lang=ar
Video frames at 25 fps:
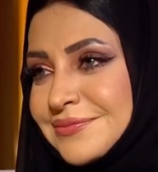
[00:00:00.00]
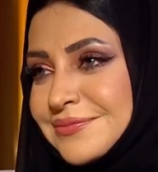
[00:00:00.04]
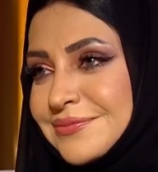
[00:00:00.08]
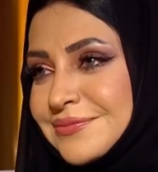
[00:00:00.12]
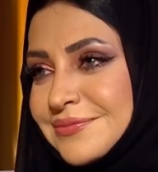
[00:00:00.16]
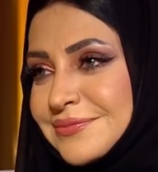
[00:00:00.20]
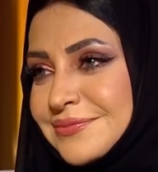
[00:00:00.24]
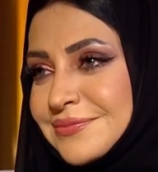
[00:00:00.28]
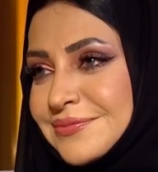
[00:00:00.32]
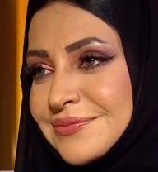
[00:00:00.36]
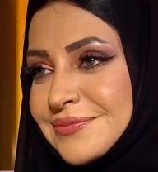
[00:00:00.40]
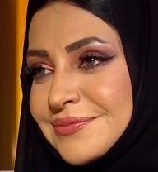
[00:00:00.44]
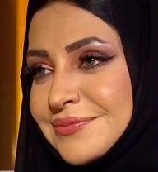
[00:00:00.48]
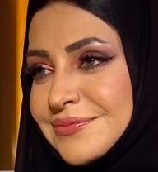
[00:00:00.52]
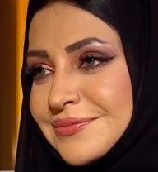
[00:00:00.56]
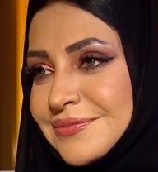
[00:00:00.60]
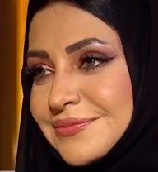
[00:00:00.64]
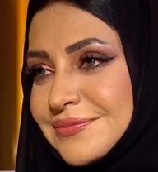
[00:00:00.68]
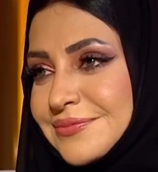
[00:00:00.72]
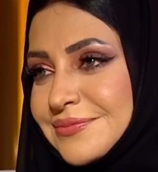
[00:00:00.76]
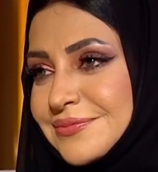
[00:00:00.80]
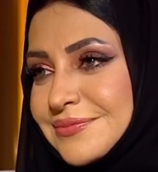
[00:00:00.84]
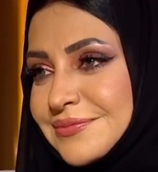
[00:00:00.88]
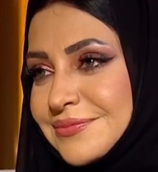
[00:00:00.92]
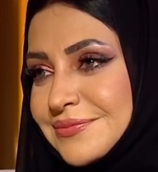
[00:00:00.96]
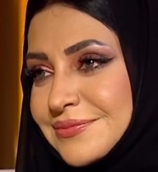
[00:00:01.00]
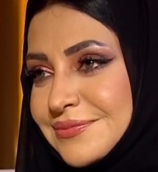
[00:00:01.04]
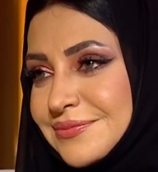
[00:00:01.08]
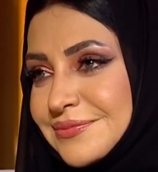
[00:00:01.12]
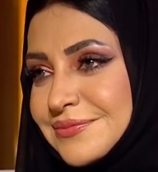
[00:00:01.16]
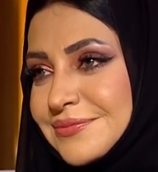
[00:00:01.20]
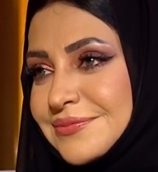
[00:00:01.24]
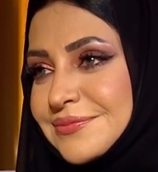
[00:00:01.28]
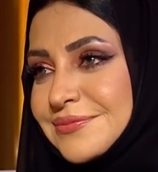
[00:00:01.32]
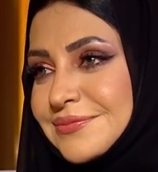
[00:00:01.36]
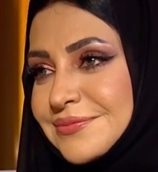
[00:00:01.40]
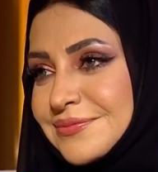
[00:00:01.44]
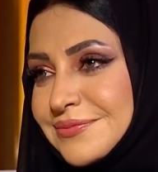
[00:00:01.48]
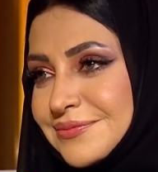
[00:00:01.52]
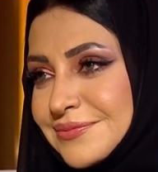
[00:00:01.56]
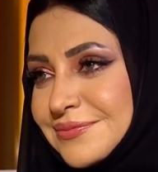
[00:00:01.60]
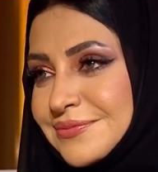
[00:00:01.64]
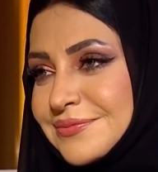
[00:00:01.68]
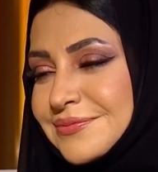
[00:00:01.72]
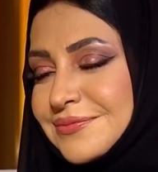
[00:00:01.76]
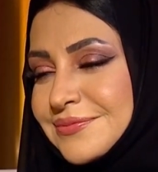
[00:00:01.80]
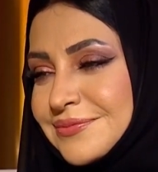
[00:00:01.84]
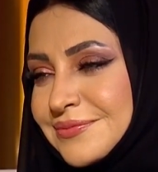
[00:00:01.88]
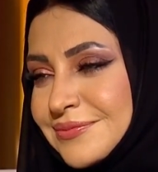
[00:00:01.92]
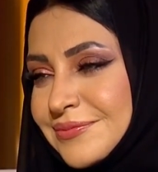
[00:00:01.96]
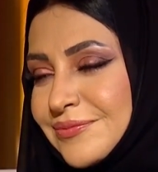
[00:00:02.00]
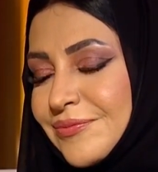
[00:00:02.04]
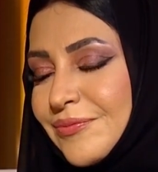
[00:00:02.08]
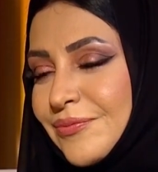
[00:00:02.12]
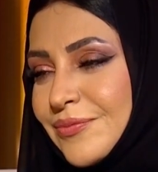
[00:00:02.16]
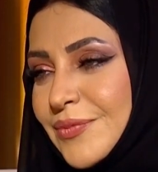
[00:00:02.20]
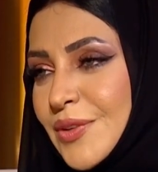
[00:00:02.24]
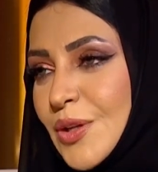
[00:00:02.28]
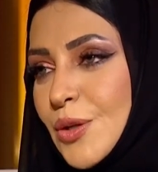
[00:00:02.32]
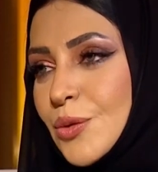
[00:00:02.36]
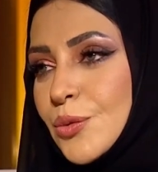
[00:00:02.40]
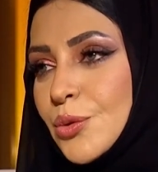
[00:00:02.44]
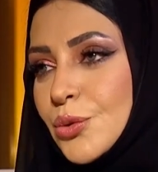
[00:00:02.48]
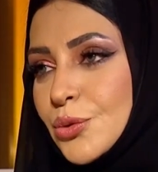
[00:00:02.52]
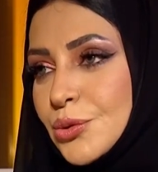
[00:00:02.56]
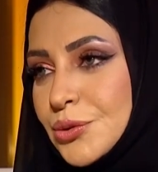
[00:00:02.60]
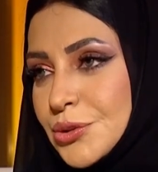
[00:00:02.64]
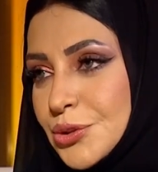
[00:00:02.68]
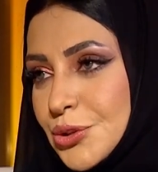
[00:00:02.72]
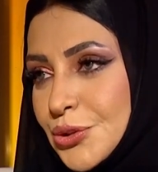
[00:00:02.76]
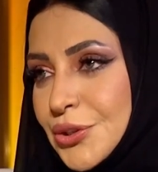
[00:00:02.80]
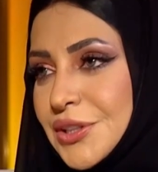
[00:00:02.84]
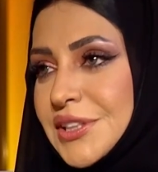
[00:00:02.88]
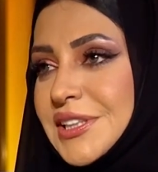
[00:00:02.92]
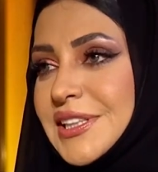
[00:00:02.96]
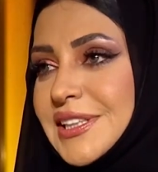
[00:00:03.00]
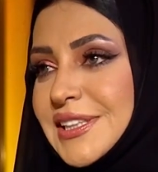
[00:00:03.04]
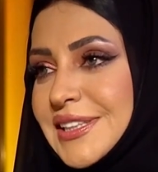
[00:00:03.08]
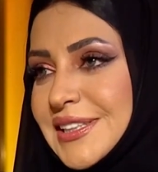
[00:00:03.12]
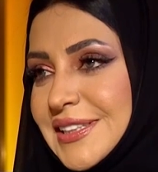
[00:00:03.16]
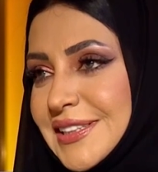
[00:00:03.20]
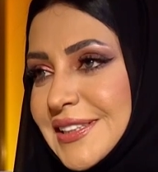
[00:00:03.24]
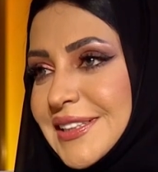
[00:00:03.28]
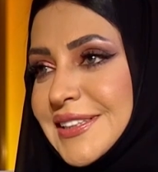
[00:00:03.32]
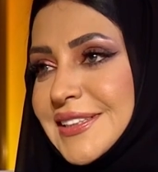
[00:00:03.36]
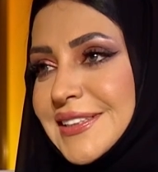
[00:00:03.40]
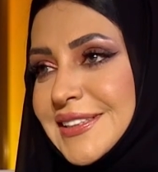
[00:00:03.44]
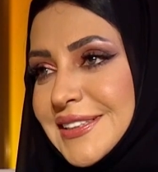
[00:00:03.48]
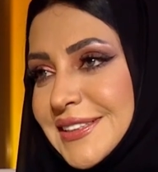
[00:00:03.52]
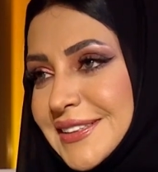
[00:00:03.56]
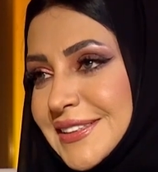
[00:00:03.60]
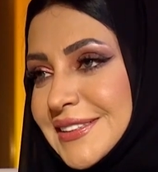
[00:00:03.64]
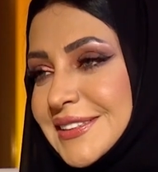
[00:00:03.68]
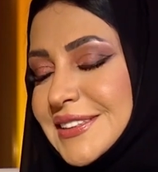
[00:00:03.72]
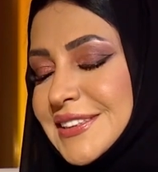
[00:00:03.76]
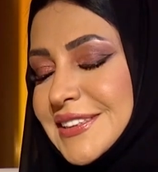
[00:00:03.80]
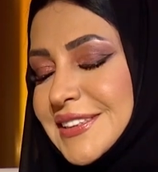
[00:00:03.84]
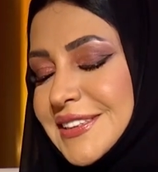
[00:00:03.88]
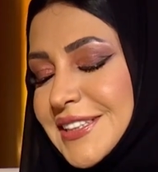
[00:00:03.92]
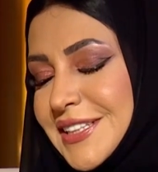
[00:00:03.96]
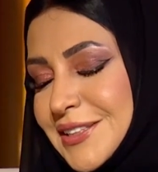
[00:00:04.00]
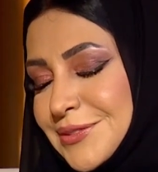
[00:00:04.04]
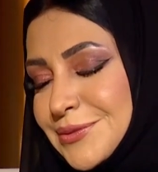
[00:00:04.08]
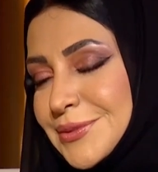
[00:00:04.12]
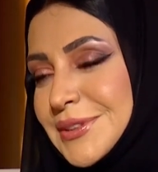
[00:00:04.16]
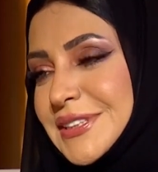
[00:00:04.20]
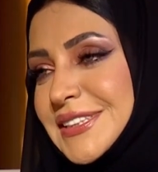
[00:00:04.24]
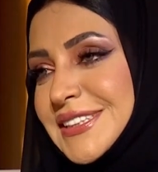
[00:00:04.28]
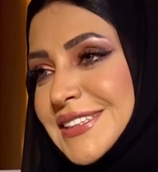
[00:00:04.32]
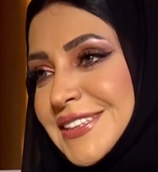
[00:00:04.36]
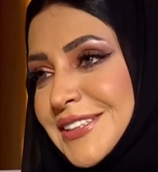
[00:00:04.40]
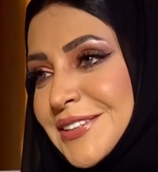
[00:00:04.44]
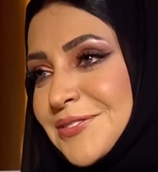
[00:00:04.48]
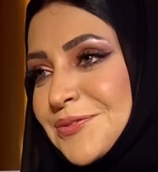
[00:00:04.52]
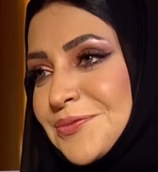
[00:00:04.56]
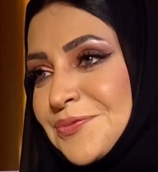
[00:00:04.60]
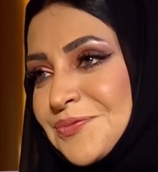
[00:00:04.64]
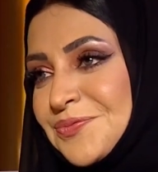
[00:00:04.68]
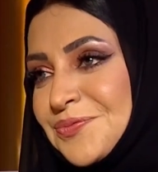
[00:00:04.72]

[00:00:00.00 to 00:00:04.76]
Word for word: تكون أقوى وتكون توصل حق وتقنع اللي قدامك بالضبط